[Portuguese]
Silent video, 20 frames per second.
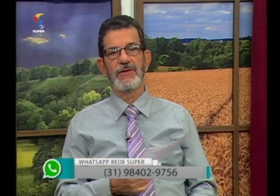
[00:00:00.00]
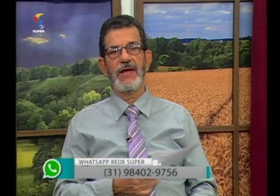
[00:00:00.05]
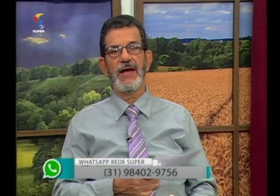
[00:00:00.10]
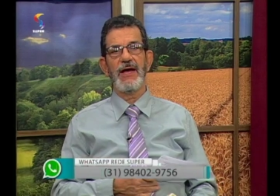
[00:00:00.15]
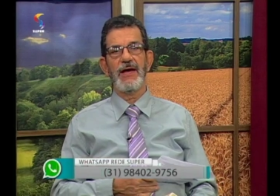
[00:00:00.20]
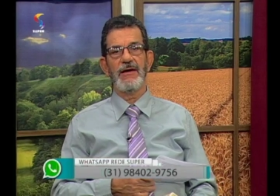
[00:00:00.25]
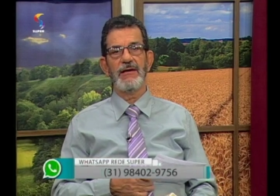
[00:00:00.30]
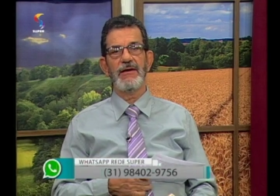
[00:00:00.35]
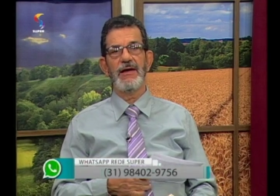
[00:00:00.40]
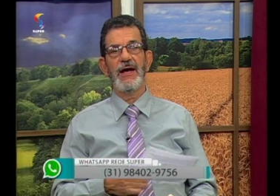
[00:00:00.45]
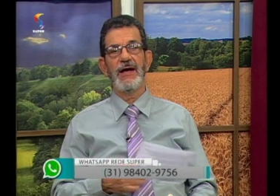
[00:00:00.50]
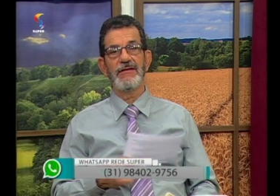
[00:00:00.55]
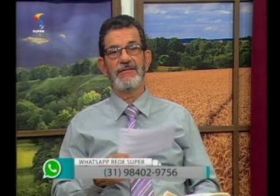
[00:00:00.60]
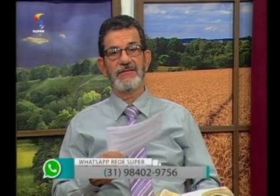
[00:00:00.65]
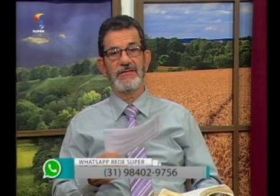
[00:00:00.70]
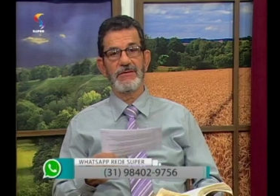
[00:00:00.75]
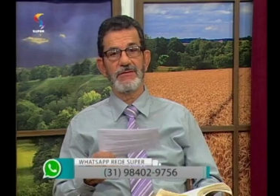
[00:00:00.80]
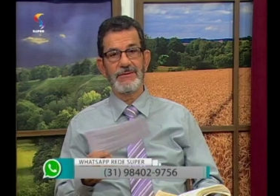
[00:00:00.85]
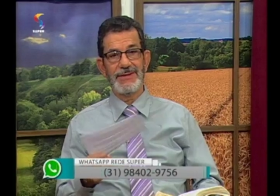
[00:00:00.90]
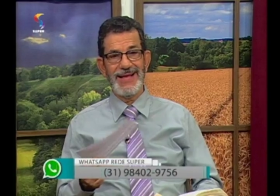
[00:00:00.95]
tá? A
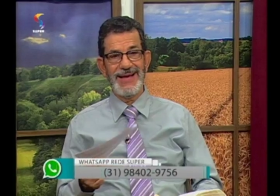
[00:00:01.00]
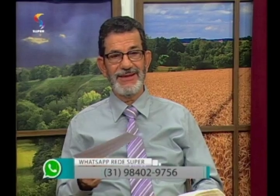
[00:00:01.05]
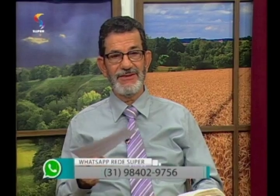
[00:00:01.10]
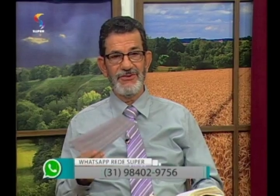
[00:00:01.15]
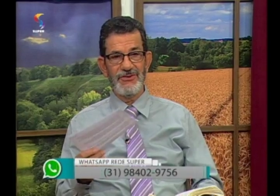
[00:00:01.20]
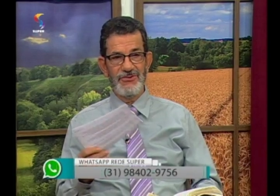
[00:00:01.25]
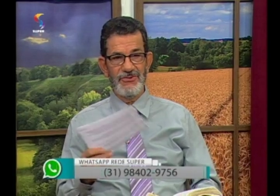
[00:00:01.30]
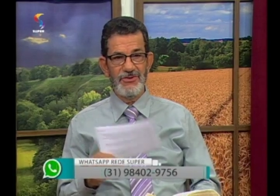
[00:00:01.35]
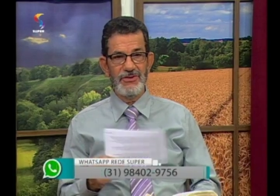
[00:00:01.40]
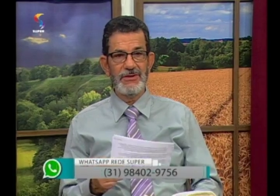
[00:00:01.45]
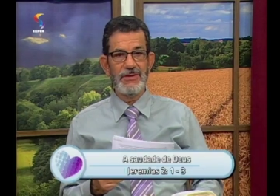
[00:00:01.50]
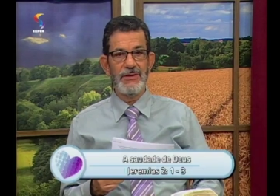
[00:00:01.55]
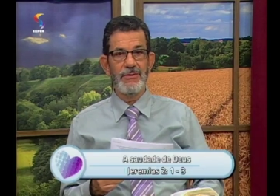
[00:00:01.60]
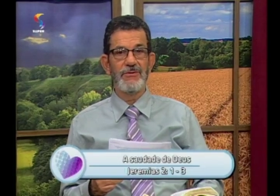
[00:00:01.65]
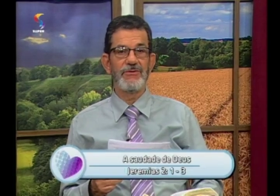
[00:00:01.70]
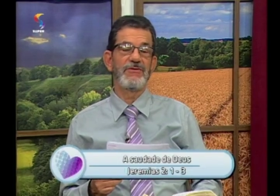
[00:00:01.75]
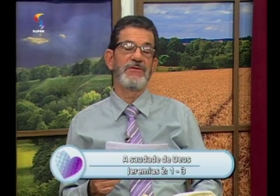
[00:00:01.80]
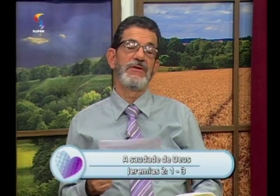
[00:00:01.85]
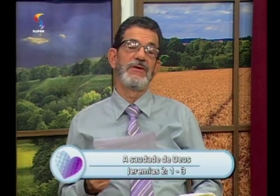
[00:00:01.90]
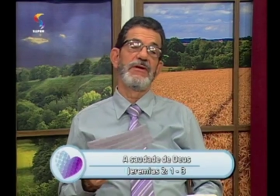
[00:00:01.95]
saudade de
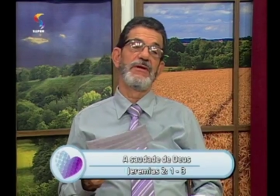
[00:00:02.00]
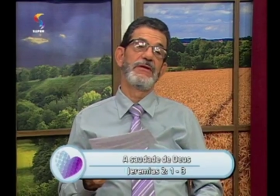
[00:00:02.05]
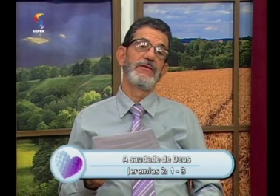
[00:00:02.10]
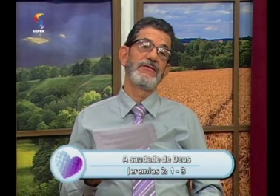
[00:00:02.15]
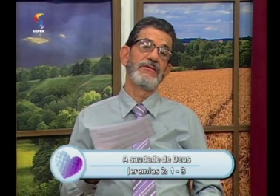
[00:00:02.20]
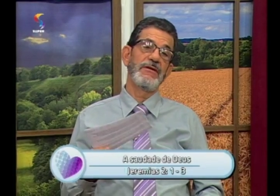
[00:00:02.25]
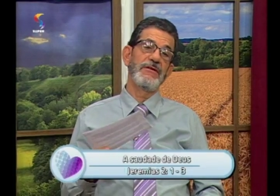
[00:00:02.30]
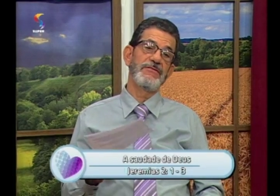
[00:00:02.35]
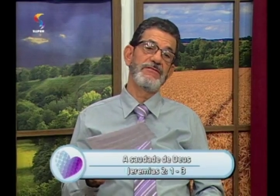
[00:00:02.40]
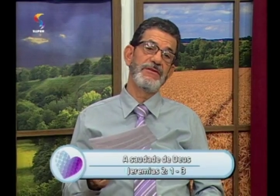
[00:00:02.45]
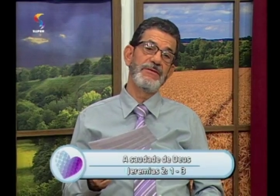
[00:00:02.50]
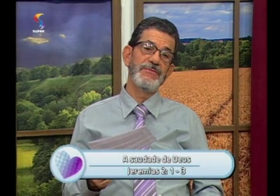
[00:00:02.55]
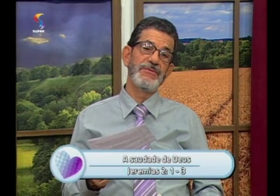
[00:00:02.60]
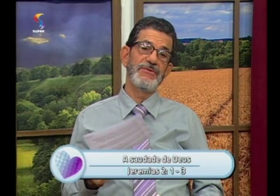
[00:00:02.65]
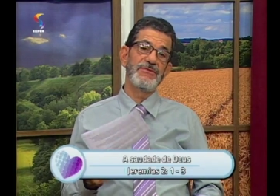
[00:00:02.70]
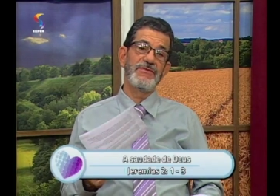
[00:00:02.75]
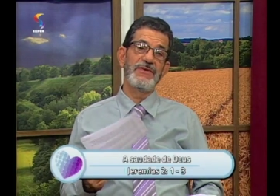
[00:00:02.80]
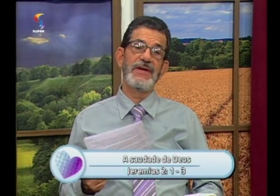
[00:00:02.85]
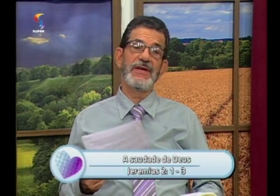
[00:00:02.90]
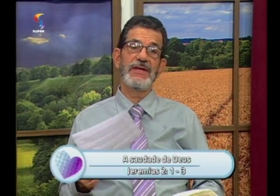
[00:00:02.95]
Deus. Nós
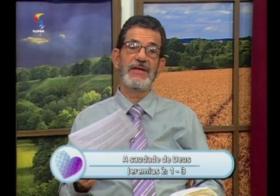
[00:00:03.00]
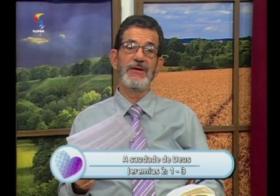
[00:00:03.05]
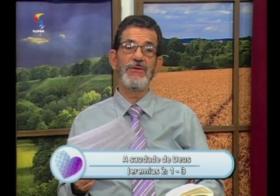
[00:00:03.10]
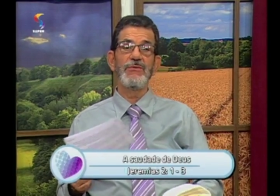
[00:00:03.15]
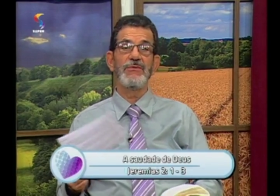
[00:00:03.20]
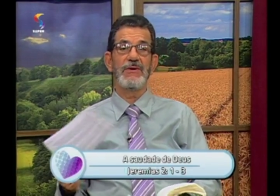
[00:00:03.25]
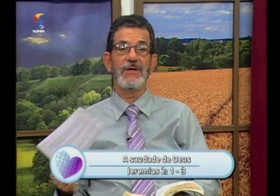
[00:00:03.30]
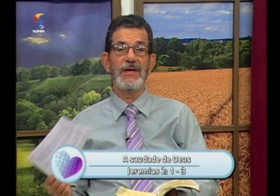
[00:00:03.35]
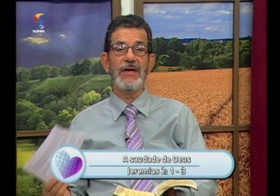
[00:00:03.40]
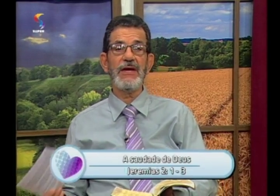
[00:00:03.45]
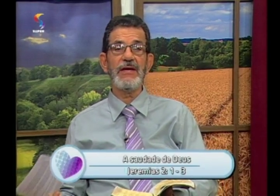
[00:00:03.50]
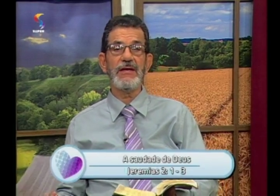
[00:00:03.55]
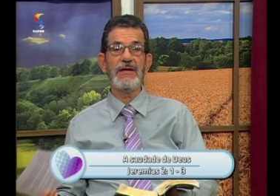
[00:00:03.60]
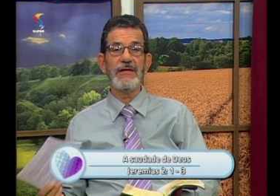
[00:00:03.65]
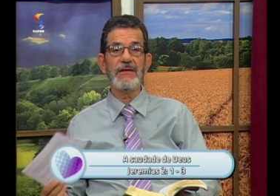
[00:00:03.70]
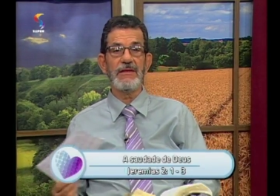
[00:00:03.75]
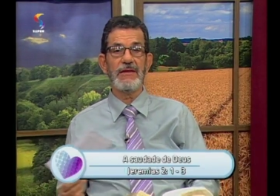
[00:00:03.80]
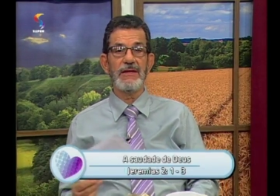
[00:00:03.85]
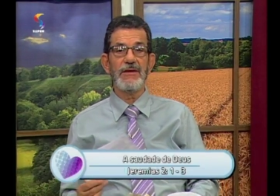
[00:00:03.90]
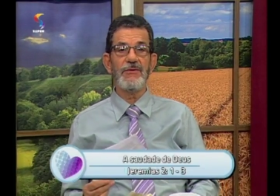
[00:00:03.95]
vamos ver aqui o que que
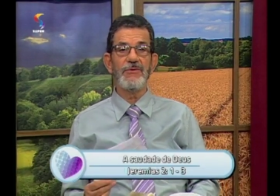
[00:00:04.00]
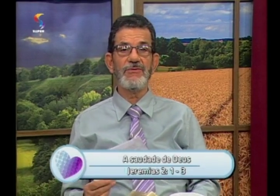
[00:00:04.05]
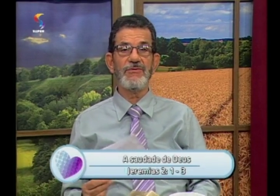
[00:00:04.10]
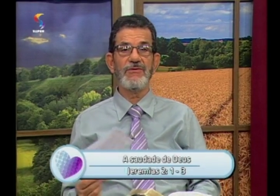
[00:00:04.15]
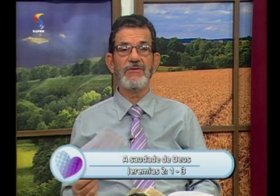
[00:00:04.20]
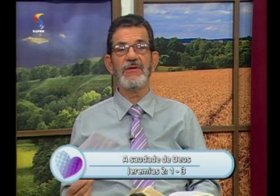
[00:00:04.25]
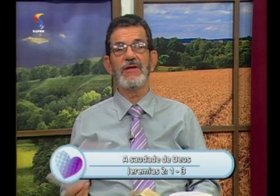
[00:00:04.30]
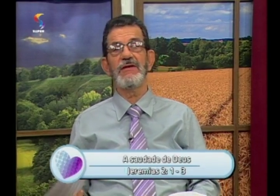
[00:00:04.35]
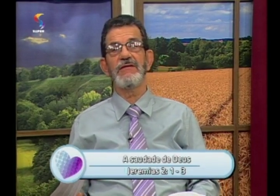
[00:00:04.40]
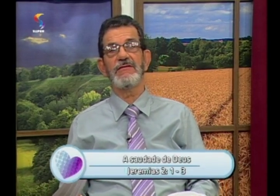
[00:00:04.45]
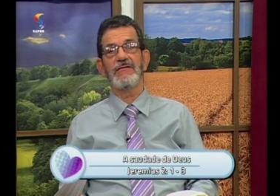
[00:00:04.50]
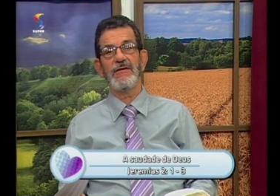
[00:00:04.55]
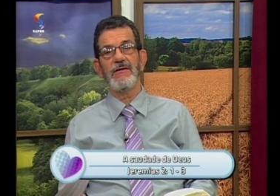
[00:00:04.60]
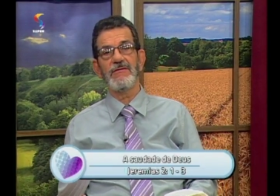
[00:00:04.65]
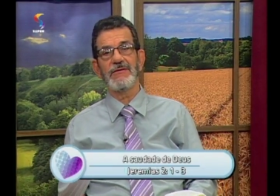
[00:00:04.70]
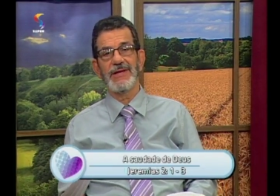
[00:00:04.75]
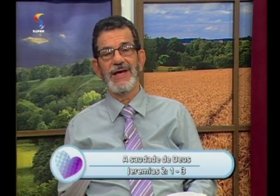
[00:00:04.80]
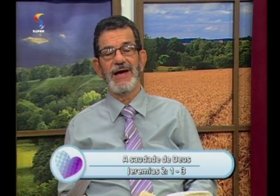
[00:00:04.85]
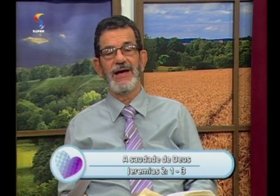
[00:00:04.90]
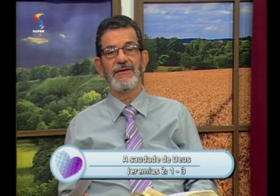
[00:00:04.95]
Deus tem
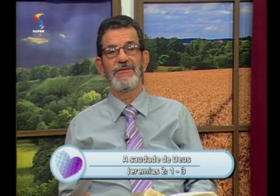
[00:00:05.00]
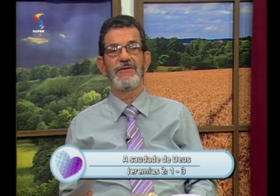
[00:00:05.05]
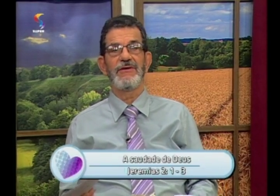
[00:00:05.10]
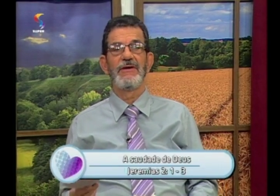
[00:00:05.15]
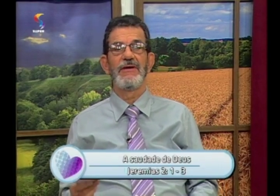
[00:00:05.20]
saudade.